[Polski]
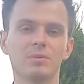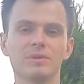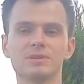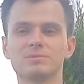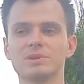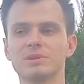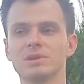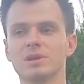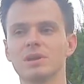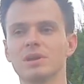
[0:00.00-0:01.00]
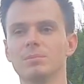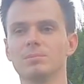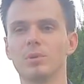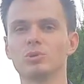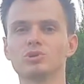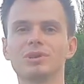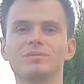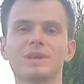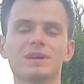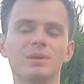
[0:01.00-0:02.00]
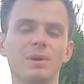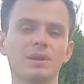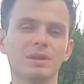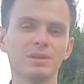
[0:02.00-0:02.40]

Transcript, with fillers: powiedzmy, położone w takim, a nie